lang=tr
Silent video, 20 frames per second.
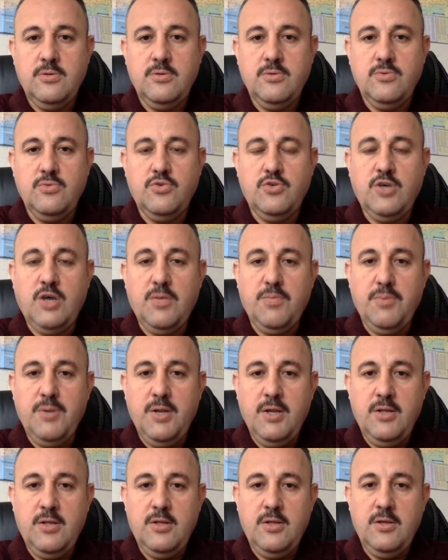uçak
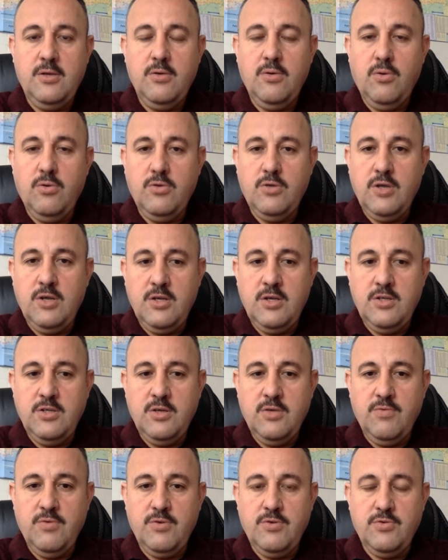bileti, otel
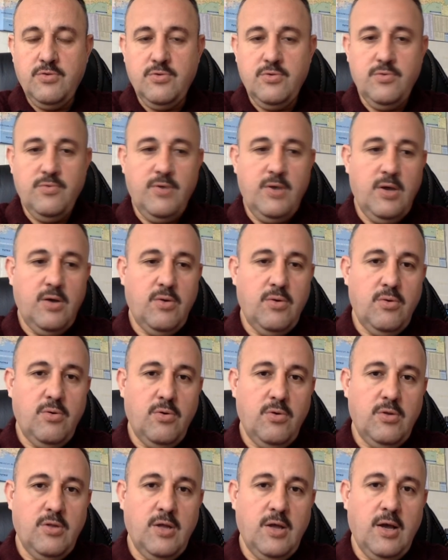rezervasyonu veya
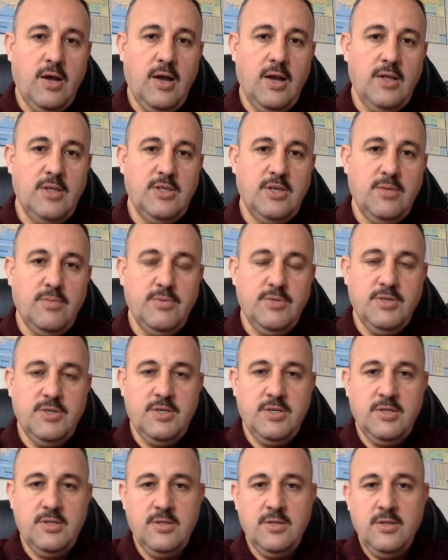orada kalacağımız
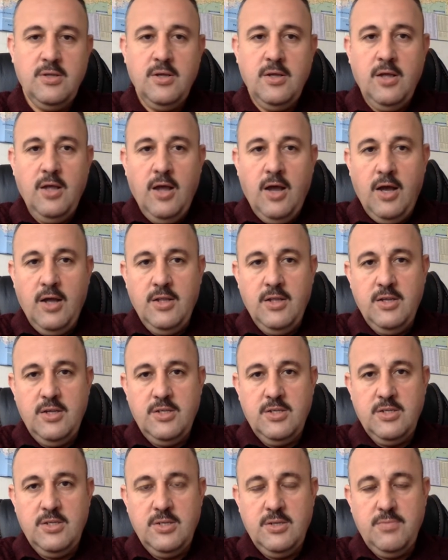yerin
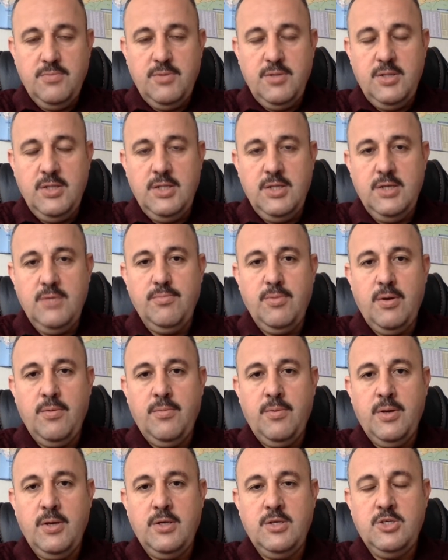adresini
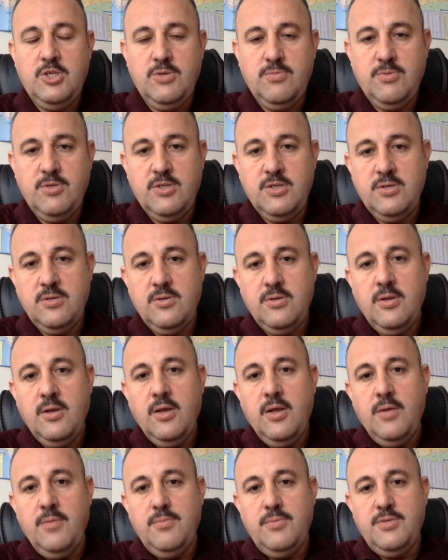bildirmeme işimizin
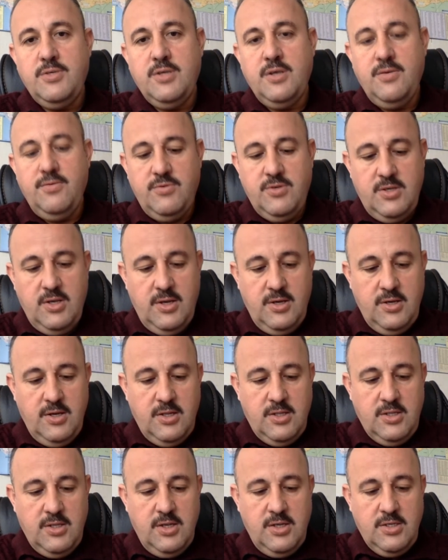bize bize
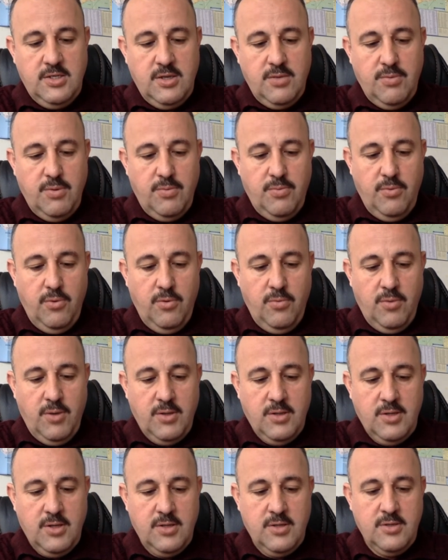iletine sebep
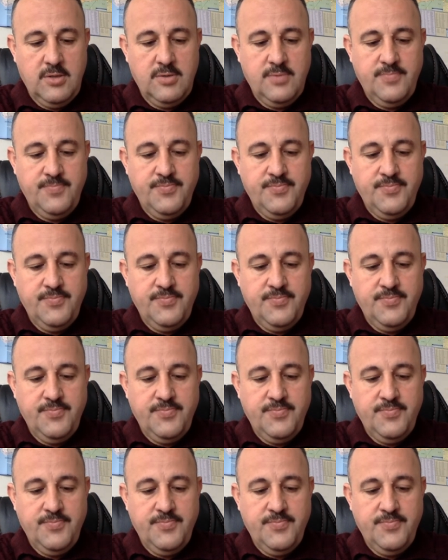olmaktadır.